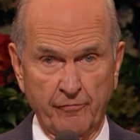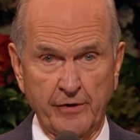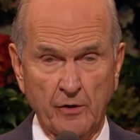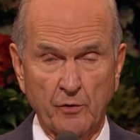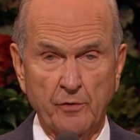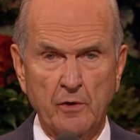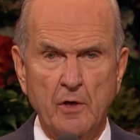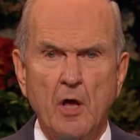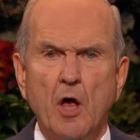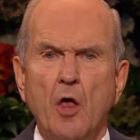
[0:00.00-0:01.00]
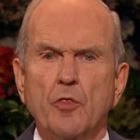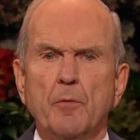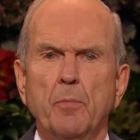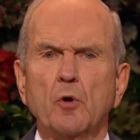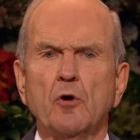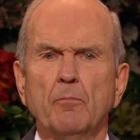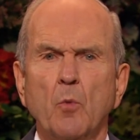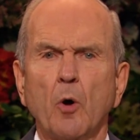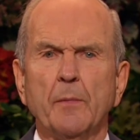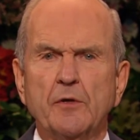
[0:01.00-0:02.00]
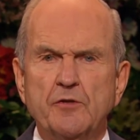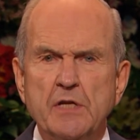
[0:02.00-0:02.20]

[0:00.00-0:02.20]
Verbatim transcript: このアブラハムの制約は